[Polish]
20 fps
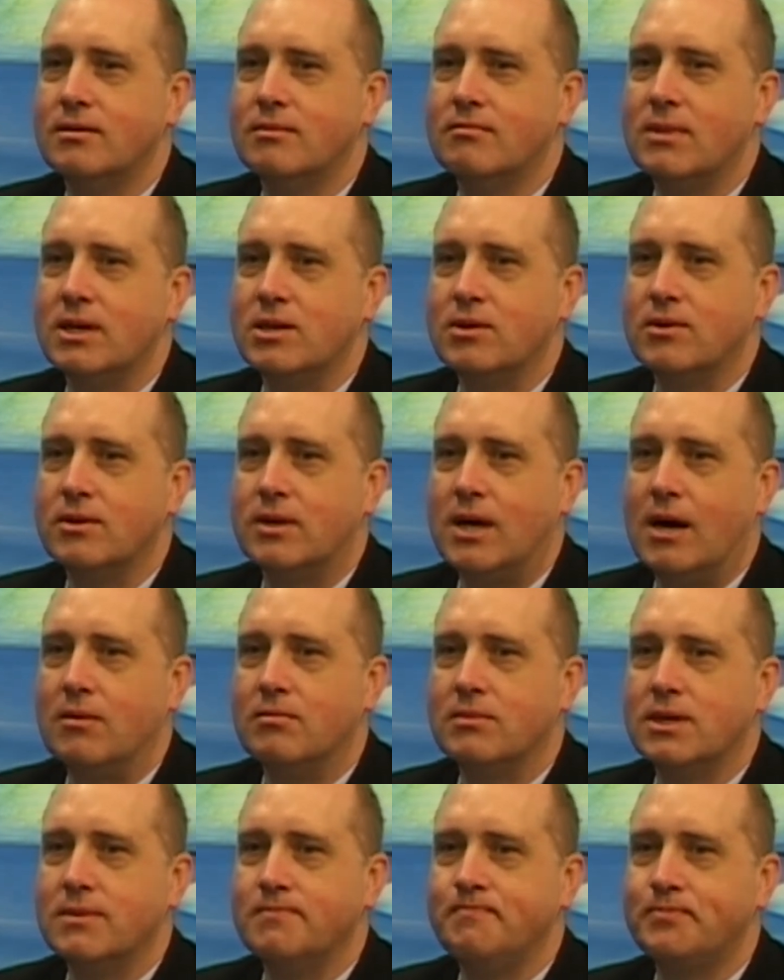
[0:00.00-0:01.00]

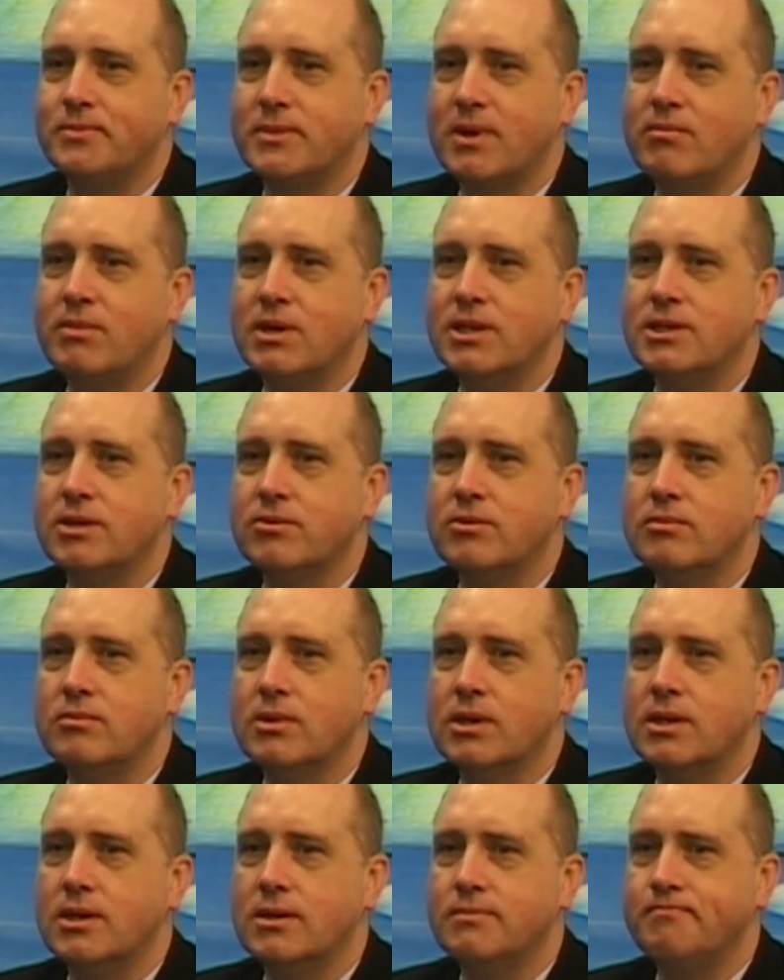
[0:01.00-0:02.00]
metodami. Będziemy
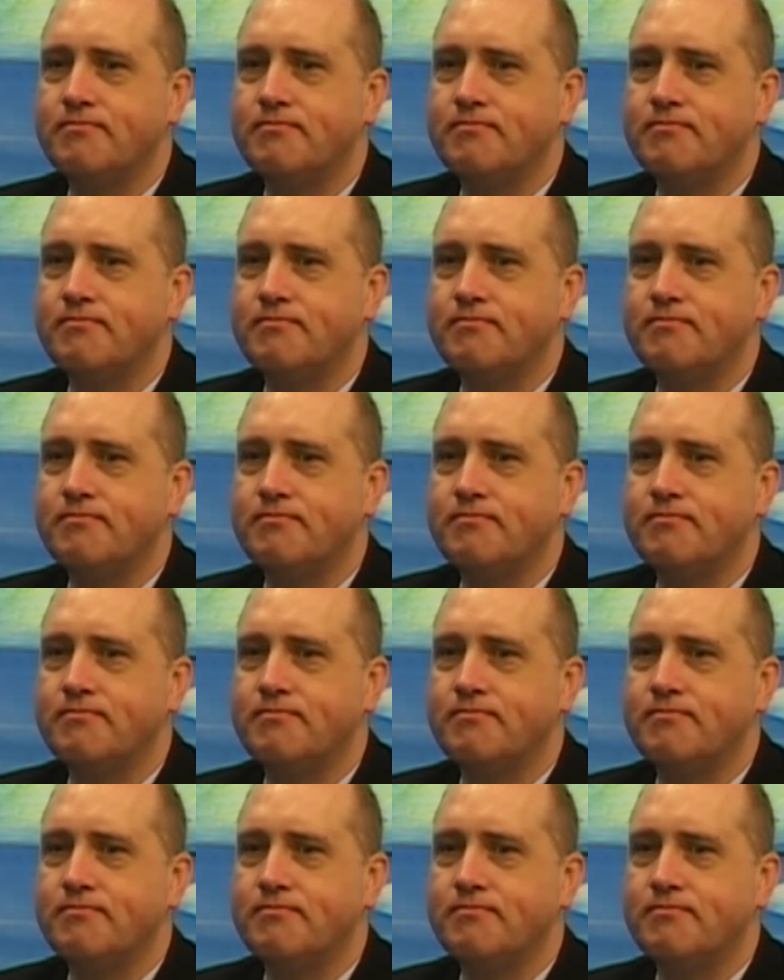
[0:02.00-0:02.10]
mieli